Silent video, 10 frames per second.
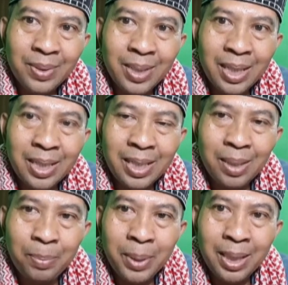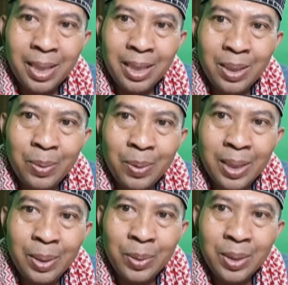Yang disampaikan oleh
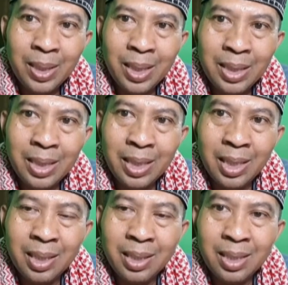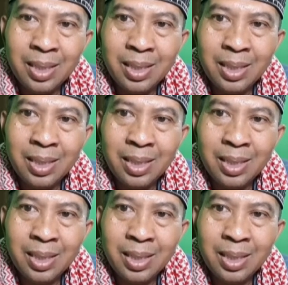Ustadz Kiai